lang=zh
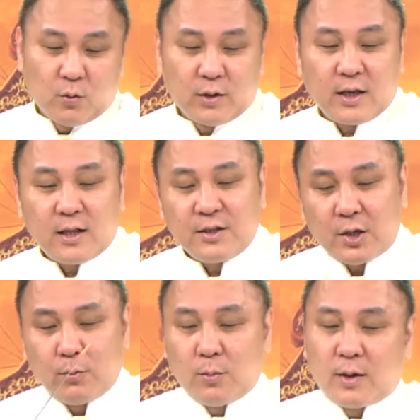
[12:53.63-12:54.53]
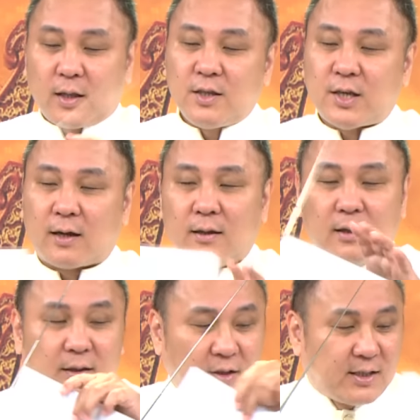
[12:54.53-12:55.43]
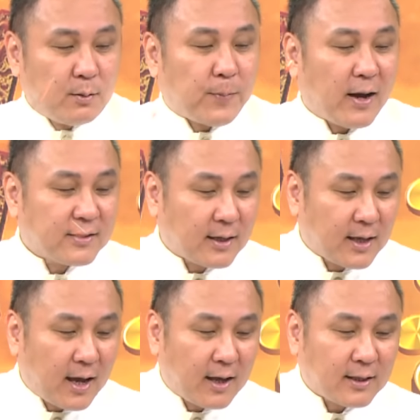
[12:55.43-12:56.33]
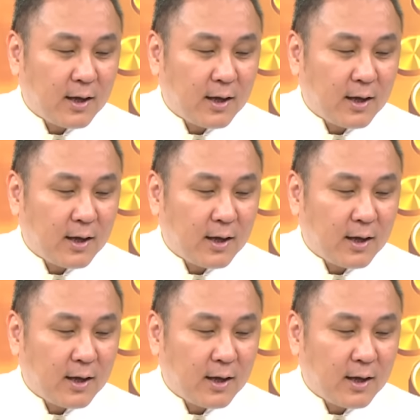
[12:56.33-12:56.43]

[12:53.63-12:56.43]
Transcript: 我那天节目有没有跟你讲，你是不是把杀在阿